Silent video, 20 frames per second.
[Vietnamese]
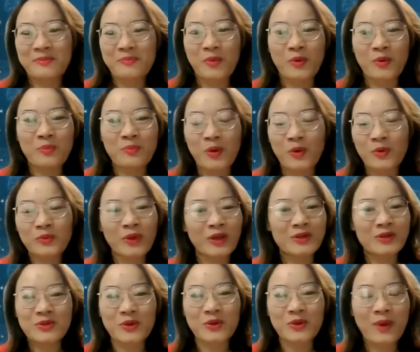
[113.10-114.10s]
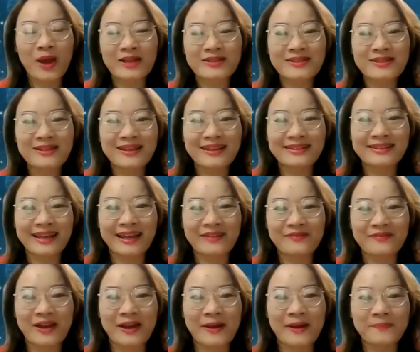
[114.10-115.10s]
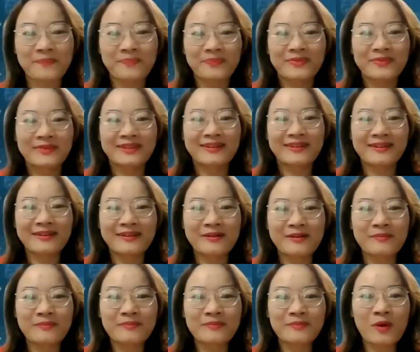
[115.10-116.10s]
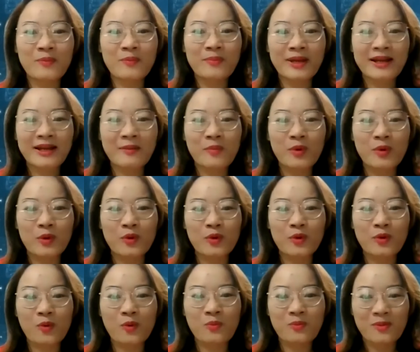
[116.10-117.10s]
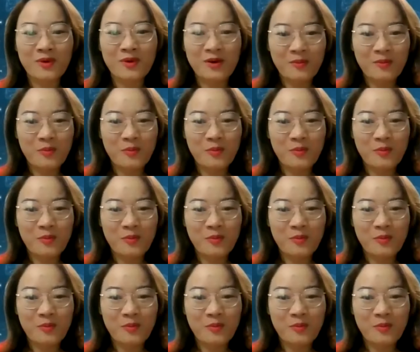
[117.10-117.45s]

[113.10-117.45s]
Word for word: bốn bốn tuần trôi qua rất là nhanh và à, hôm nay là buổi cuối cùng.